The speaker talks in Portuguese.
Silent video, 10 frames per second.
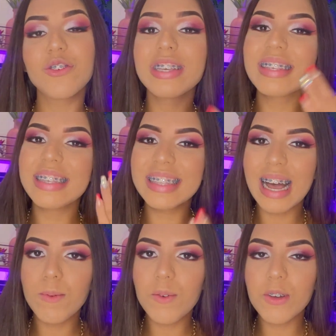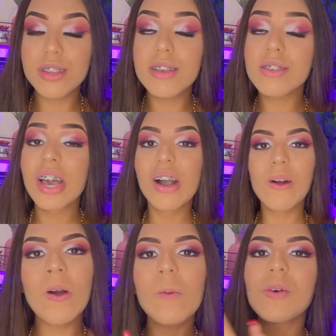eu vou ensinar para vocês
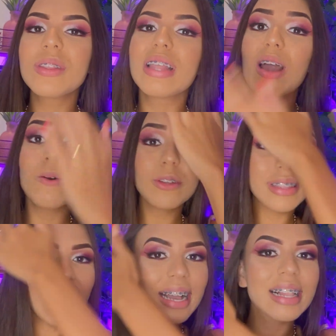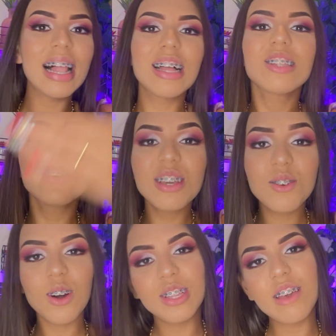como ter o teclado
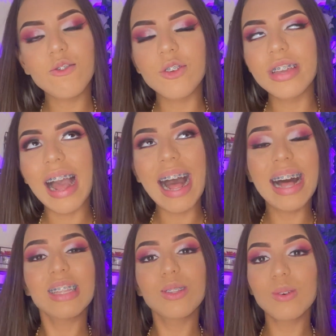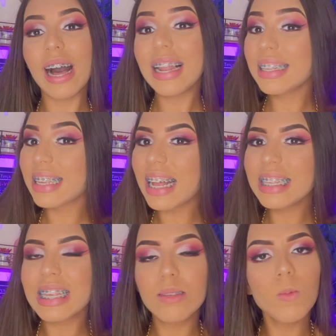igual de iPhone
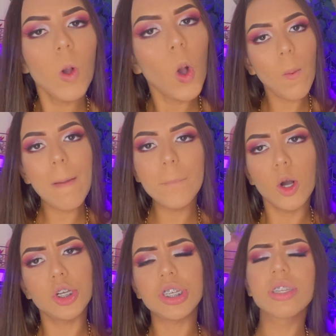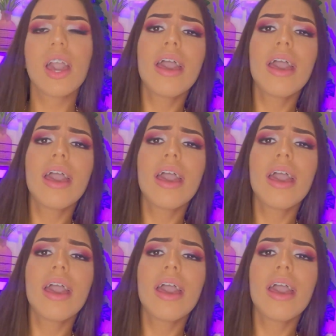atualizadíssimo com emojis.